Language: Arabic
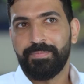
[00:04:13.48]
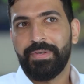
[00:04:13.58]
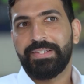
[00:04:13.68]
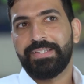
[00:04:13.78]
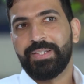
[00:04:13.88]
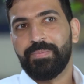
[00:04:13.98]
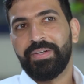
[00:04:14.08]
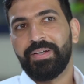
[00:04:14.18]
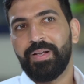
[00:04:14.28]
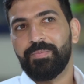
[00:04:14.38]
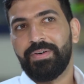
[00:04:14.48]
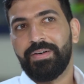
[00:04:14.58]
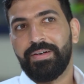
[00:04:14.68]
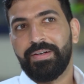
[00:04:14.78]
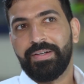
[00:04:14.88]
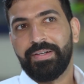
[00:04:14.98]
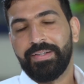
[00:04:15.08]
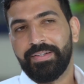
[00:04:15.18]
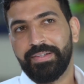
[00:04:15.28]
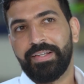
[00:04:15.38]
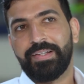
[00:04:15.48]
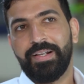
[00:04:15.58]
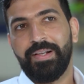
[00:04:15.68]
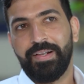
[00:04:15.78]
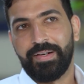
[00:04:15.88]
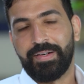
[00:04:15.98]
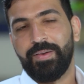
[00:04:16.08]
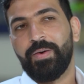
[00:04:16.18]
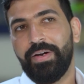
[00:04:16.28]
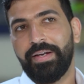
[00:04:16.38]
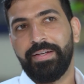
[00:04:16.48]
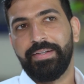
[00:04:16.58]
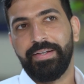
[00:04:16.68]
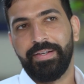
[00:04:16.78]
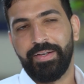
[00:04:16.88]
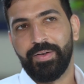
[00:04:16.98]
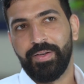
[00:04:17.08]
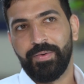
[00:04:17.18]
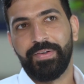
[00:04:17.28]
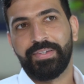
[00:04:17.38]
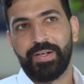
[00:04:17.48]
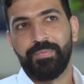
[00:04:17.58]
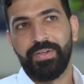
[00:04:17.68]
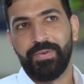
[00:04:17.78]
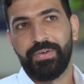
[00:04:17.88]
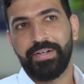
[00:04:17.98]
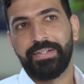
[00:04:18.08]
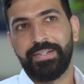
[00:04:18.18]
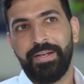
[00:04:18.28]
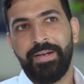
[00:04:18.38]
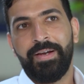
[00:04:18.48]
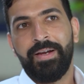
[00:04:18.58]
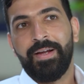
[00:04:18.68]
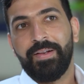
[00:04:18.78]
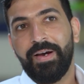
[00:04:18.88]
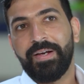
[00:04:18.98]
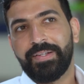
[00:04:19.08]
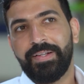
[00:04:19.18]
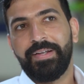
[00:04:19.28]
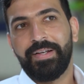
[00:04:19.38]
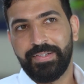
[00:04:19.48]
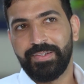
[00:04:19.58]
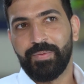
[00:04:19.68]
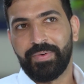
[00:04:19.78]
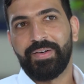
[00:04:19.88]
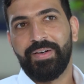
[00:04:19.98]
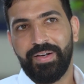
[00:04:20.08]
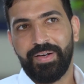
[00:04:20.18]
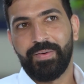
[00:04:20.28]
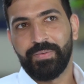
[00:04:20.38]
بس من خلال ما نظرت اللوحة يعني لفترة من الوقت لاحظت أنها تجلب الراحة